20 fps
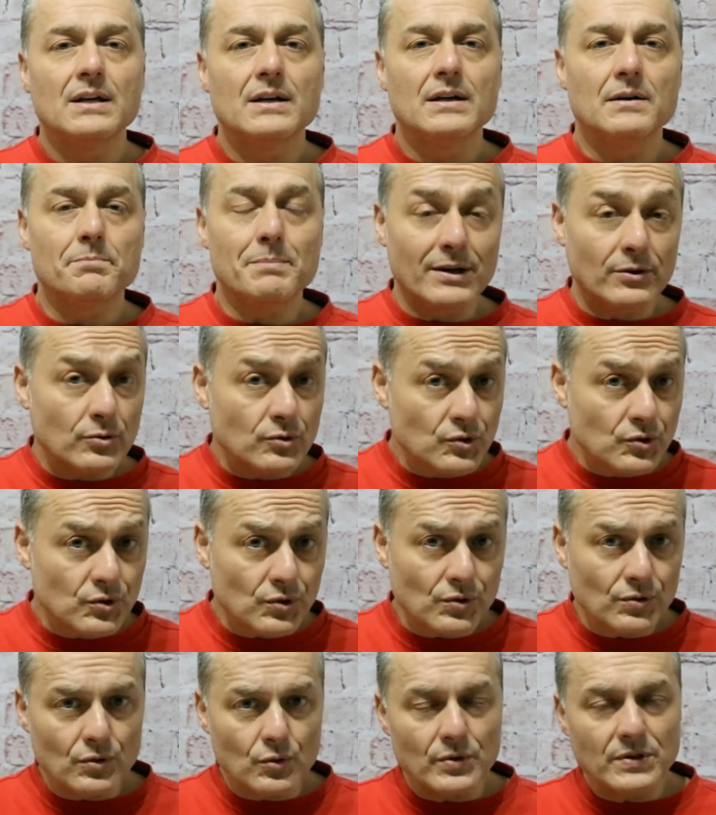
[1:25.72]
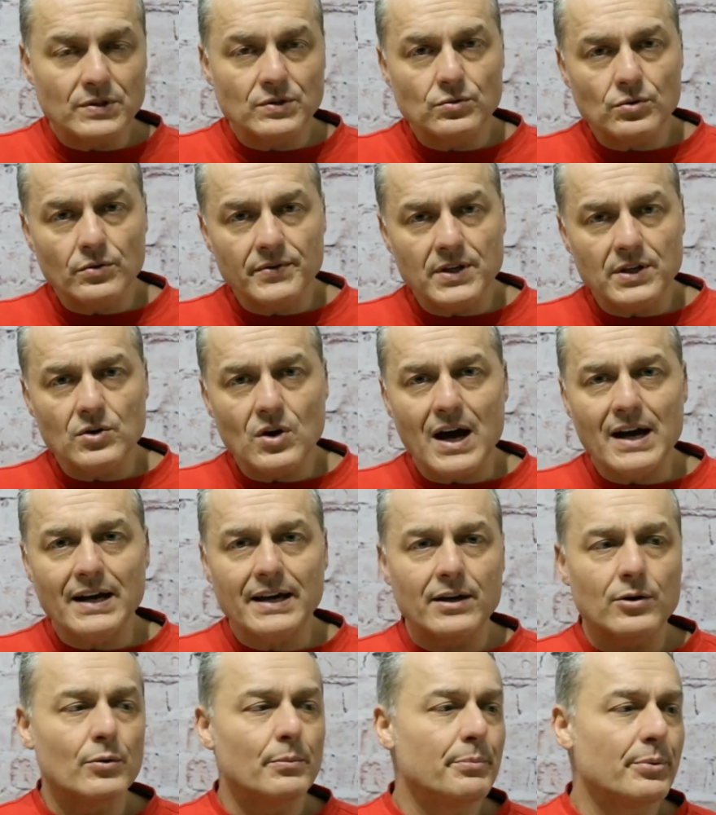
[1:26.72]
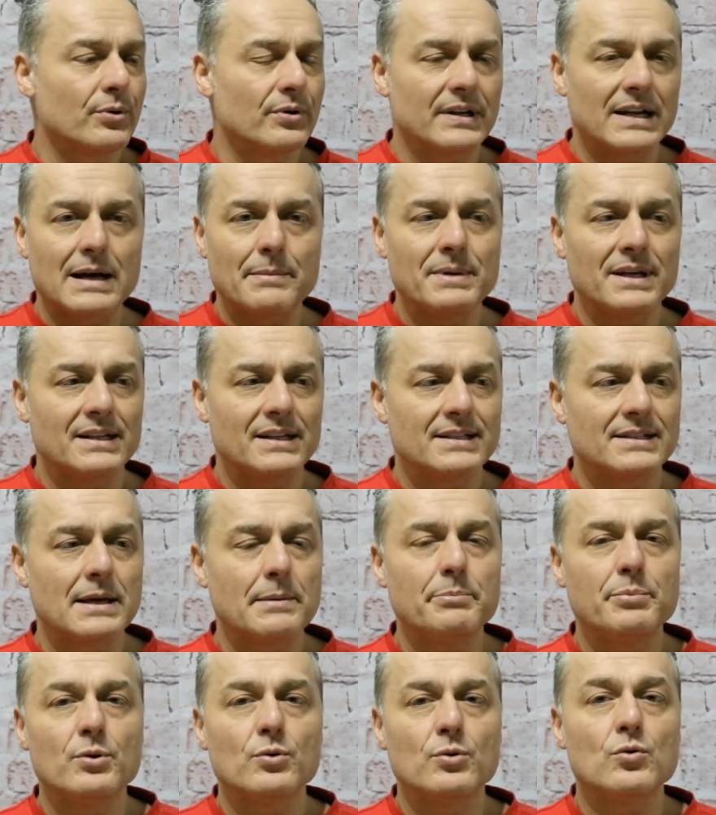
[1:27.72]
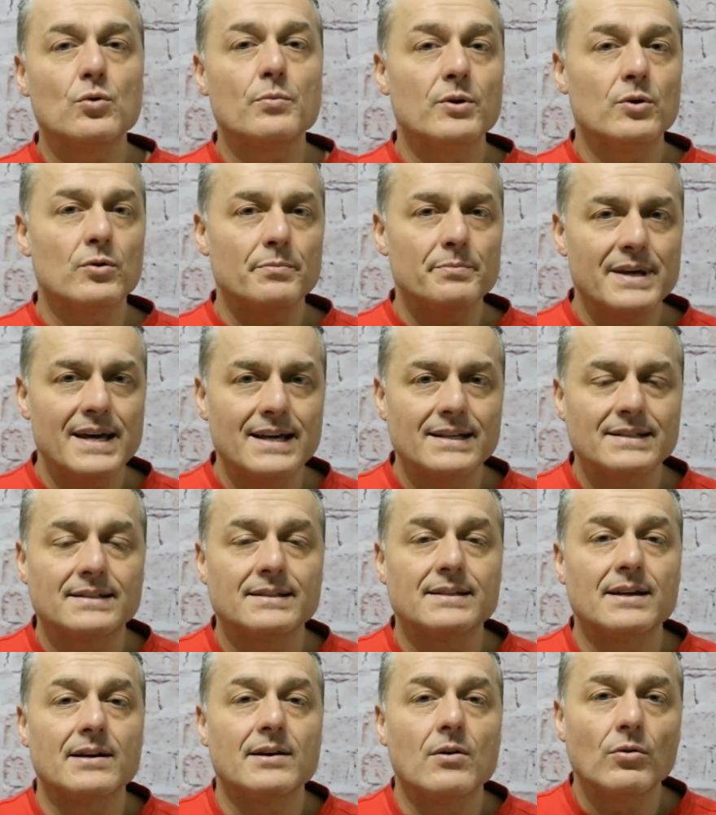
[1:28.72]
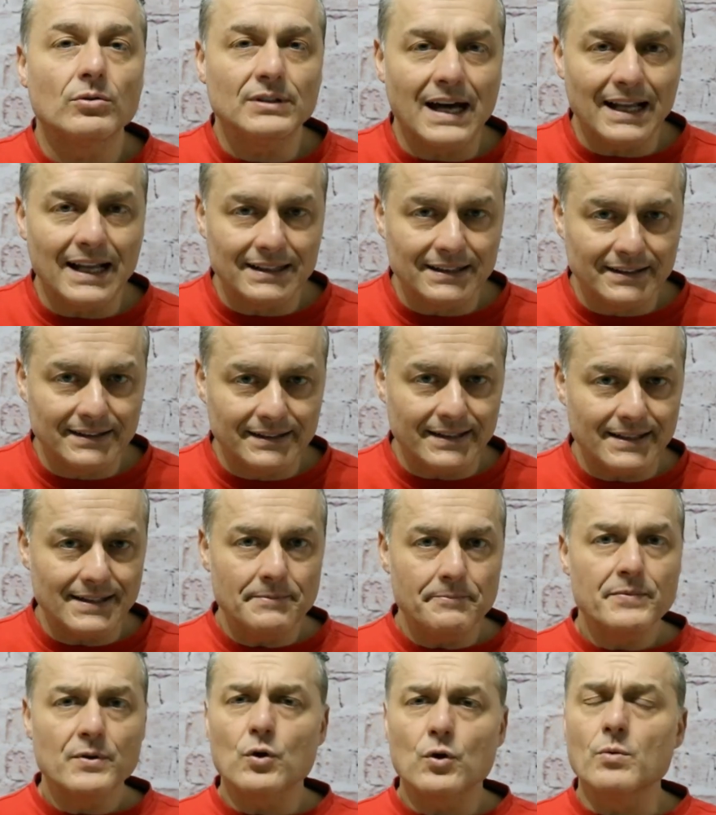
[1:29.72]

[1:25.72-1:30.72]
eh, ma non solo questo video, anche con programmi ad esempio come OBS o altri,